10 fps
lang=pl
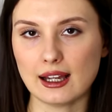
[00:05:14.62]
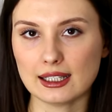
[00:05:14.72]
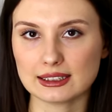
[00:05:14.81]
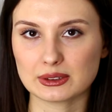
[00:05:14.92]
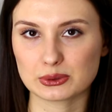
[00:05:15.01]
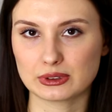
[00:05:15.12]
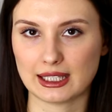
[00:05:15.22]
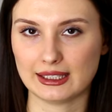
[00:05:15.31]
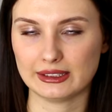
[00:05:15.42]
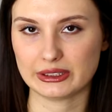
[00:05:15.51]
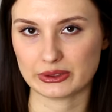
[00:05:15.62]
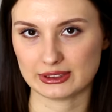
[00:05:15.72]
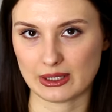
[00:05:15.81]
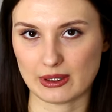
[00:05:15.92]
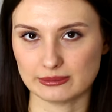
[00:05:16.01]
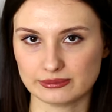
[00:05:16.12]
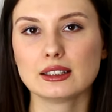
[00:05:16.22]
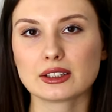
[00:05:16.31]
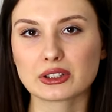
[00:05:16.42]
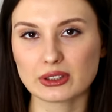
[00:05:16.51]
a tego tutaj nie dostałam.
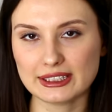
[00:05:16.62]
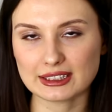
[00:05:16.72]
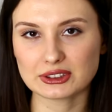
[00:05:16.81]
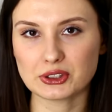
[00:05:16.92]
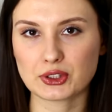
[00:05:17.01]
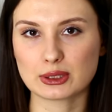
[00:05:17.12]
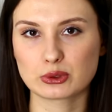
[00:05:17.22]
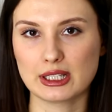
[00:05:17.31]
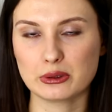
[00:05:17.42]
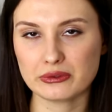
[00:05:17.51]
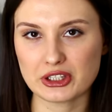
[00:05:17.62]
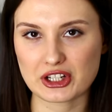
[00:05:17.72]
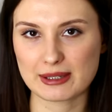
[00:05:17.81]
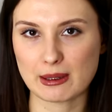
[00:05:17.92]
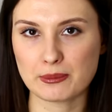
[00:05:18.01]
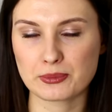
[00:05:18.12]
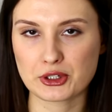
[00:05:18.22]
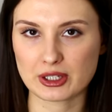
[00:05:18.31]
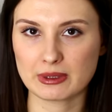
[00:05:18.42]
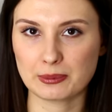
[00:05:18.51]
Kolejna książka, której również nie mam
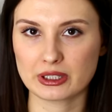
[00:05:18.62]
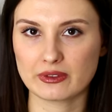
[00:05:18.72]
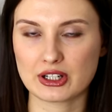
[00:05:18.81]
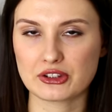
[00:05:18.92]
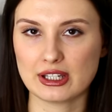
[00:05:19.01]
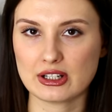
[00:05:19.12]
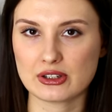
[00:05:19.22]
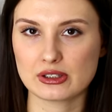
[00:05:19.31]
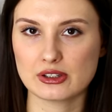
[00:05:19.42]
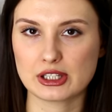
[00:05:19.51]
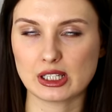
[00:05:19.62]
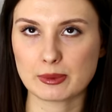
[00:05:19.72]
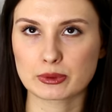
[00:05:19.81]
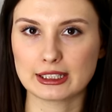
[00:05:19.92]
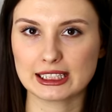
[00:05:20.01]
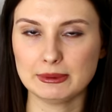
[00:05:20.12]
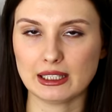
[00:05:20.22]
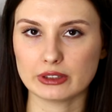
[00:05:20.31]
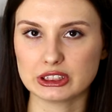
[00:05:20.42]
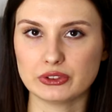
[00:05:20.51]
przy sobie, ponieważ też y, czytałam ją na
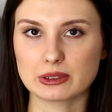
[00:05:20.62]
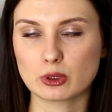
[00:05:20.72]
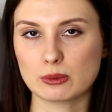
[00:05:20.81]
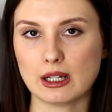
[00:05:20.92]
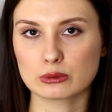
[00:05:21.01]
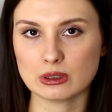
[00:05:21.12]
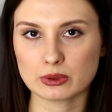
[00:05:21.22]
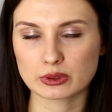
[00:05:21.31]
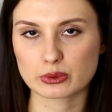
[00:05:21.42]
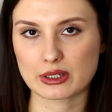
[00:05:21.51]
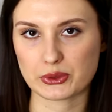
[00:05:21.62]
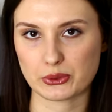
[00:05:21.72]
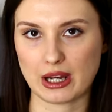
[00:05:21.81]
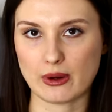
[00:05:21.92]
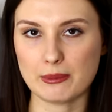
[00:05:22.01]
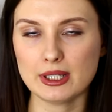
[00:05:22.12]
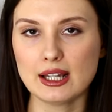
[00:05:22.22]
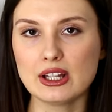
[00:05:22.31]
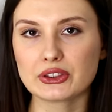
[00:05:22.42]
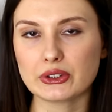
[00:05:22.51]
Legimi, a właściwie to był chyba audiobook, którego słuchałam,
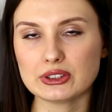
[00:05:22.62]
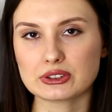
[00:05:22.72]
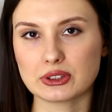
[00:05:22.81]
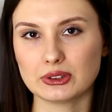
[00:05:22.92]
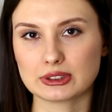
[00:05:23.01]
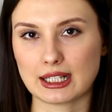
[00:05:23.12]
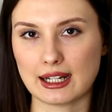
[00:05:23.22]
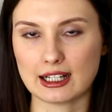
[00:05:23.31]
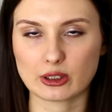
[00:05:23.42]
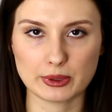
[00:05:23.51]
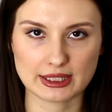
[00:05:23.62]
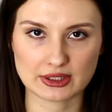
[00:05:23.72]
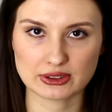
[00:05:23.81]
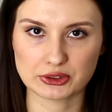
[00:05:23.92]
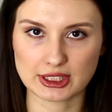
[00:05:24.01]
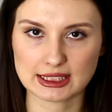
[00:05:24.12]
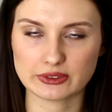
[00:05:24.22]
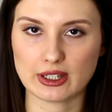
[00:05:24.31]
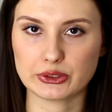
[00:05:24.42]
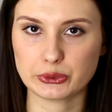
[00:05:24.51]
to jest książka Kobieta z
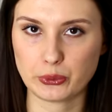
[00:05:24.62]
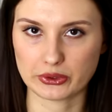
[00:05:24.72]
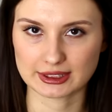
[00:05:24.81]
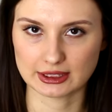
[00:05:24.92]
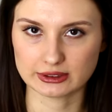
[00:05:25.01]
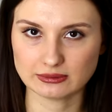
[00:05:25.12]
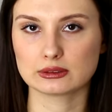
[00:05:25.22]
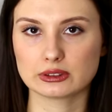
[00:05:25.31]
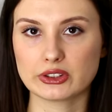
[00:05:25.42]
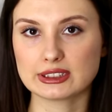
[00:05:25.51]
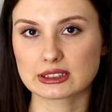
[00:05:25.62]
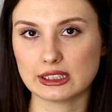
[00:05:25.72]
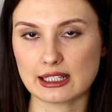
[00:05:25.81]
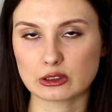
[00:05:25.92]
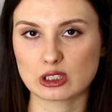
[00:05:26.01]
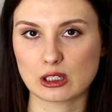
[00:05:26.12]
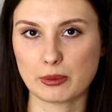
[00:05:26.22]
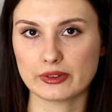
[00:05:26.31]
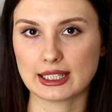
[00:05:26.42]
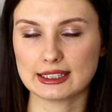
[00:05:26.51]
sąsiedztwa Sue Watson. To jest thriller, który
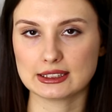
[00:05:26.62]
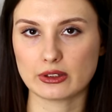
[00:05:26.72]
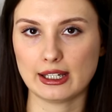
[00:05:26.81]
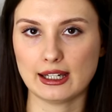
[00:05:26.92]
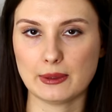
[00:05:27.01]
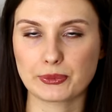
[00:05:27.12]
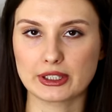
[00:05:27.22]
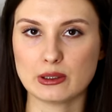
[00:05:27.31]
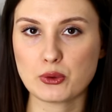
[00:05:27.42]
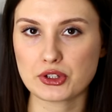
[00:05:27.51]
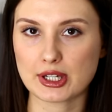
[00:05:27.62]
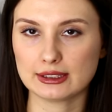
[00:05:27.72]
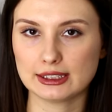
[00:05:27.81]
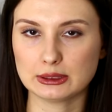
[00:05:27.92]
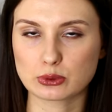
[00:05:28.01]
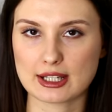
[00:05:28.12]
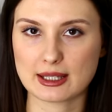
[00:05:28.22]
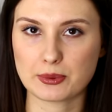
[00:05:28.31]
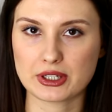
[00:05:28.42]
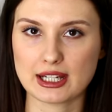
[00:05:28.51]
opowiada historię nauczycielki, która
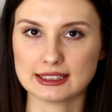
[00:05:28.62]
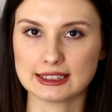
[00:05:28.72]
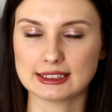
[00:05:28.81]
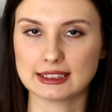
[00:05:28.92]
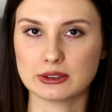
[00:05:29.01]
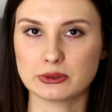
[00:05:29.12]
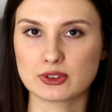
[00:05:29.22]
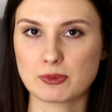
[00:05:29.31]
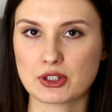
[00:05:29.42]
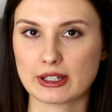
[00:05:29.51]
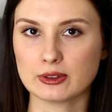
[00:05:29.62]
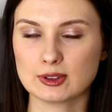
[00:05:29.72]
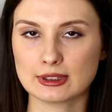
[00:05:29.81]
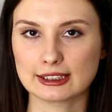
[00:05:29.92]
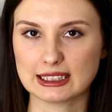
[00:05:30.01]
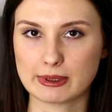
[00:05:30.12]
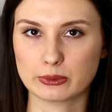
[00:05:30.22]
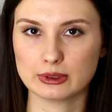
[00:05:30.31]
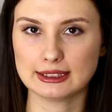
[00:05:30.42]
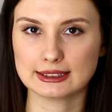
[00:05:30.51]
zaprzyjaźnia się z mieszkającą na tej samej
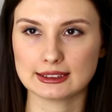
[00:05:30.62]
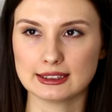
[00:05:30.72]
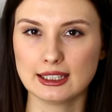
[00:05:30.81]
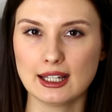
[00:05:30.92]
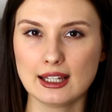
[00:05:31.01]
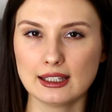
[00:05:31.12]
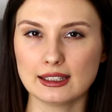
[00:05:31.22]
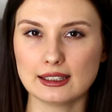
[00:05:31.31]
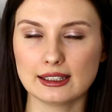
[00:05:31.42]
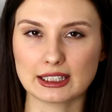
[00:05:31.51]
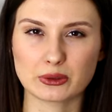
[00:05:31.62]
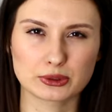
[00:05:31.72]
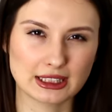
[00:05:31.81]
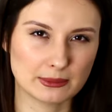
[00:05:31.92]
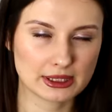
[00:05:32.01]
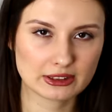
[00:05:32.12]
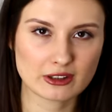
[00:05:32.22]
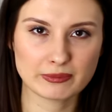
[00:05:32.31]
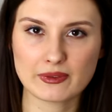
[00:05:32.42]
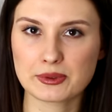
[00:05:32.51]
ulicy E, taką
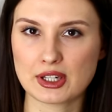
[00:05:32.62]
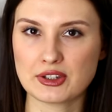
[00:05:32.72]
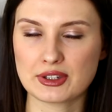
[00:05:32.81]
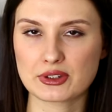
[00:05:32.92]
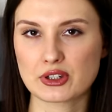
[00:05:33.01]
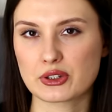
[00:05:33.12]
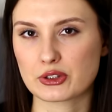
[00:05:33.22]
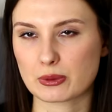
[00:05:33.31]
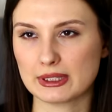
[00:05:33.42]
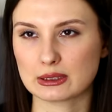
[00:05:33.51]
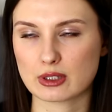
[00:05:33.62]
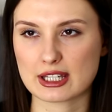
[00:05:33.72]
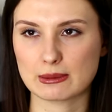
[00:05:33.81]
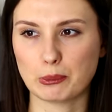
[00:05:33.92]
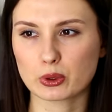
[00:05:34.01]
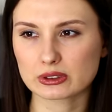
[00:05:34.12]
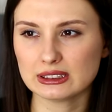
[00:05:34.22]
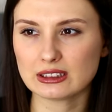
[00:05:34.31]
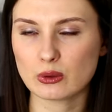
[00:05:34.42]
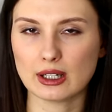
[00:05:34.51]
celebrytką w pewnym sensie, to znaczy to jest kobieta, która jest chyba
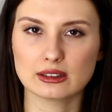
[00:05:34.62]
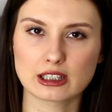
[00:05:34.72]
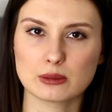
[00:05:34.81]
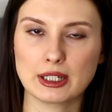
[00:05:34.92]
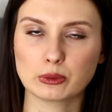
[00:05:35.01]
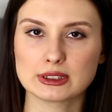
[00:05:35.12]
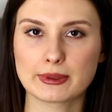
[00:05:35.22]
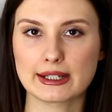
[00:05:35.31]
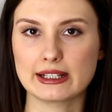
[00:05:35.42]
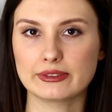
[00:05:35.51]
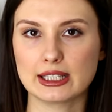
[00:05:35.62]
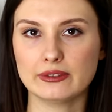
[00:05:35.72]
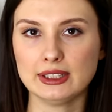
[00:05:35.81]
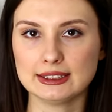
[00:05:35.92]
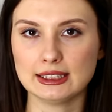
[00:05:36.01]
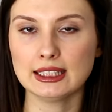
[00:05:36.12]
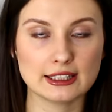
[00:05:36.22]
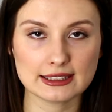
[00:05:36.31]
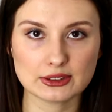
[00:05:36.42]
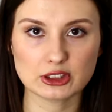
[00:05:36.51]
pogodynką, ale ona robi jakąś tam karierę w telewizji,
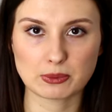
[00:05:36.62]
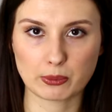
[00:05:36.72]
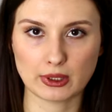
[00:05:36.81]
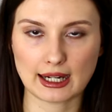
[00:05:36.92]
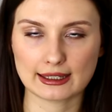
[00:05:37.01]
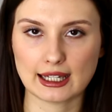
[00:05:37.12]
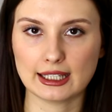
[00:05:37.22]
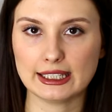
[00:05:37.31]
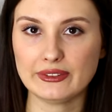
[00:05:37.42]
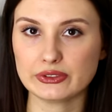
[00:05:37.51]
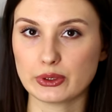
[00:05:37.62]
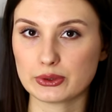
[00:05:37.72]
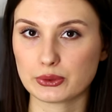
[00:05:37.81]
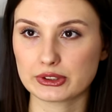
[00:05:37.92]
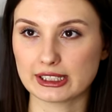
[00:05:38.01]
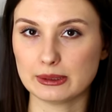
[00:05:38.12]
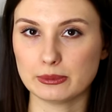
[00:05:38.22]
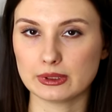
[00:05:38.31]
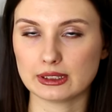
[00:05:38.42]
jest dosyć popularna i w związku z tym